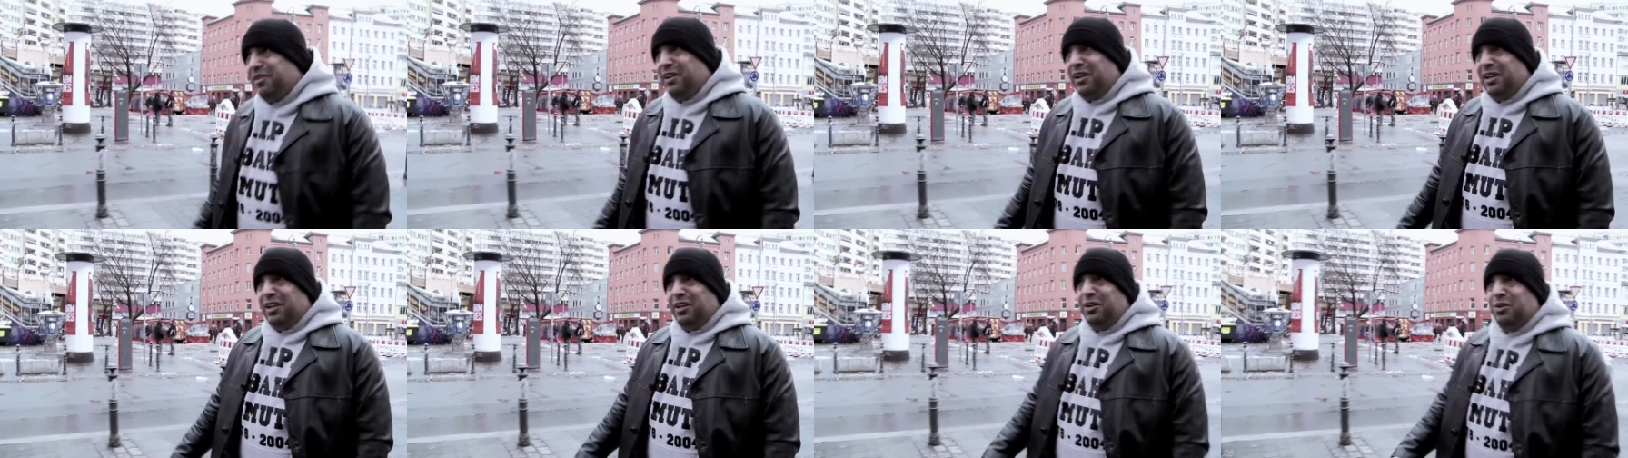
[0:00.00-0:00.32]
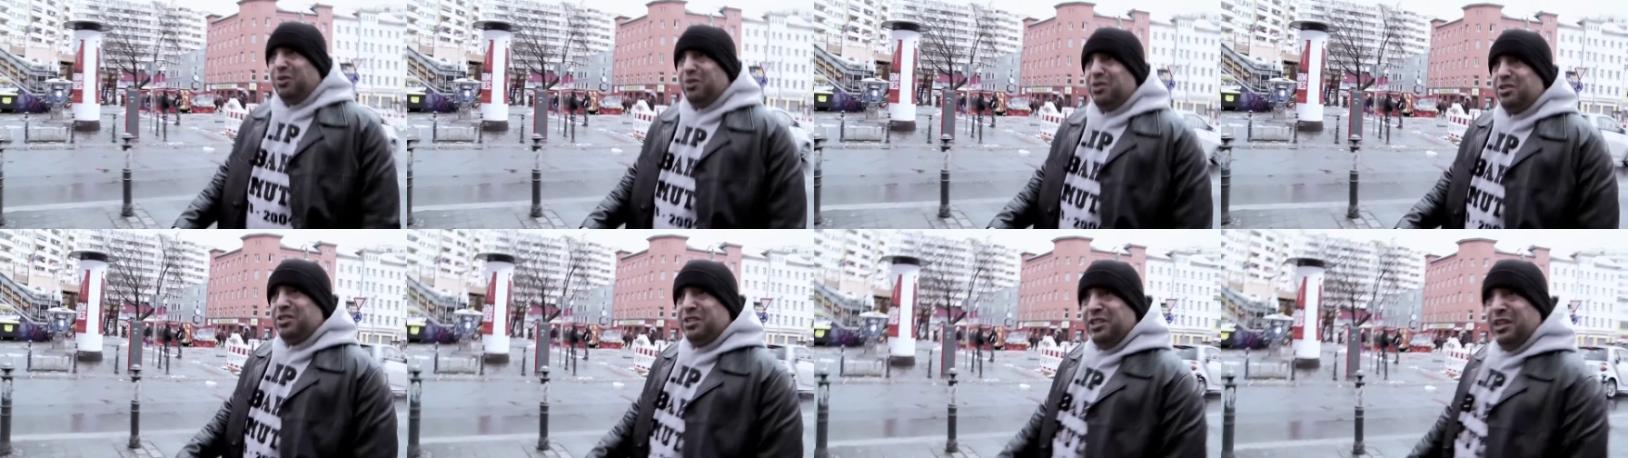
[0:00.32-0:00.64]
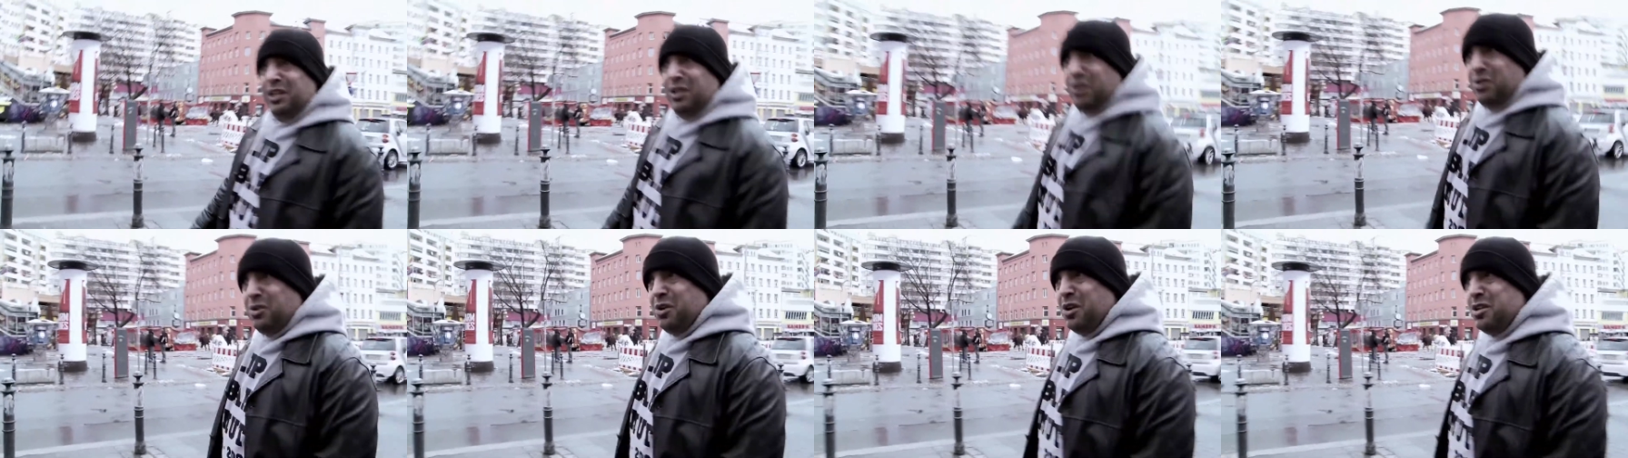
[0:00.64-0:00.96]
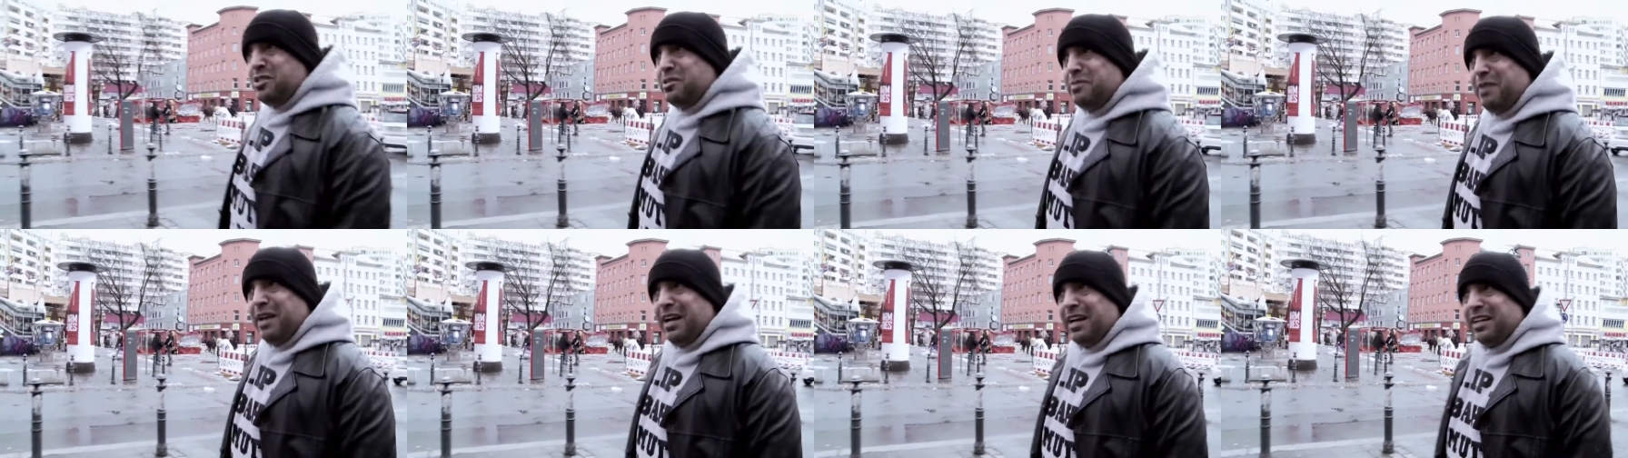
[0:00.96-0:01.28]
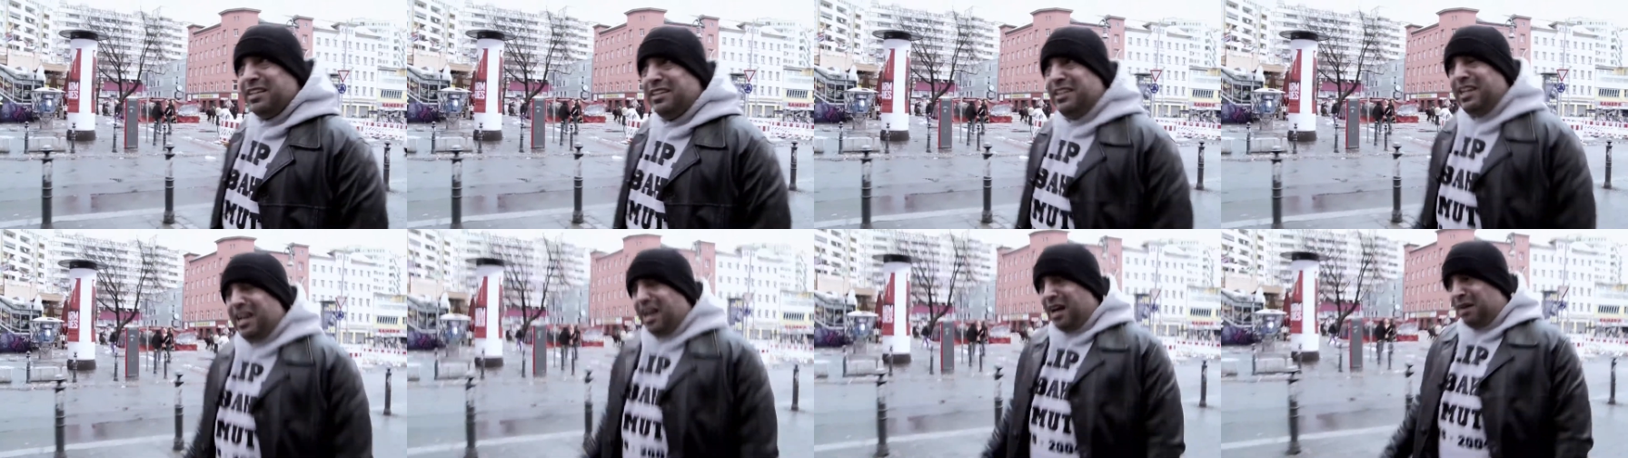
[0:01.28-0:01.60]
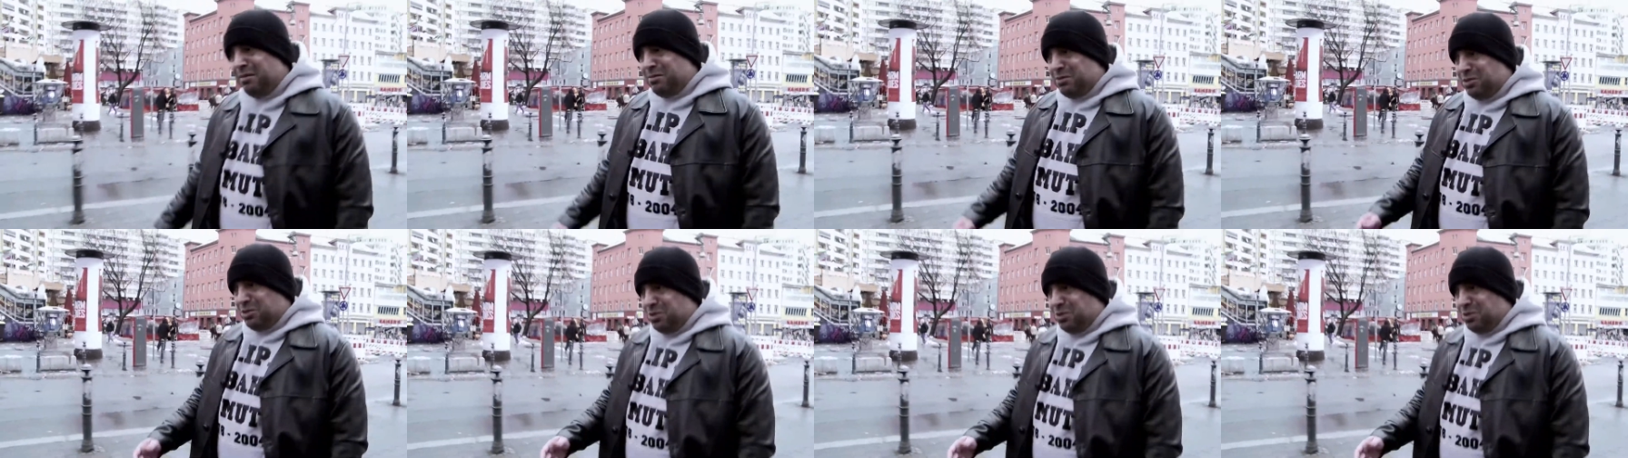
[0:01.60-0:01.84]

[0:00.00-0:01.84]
viele Jungs hier in Kreuzberg, die haben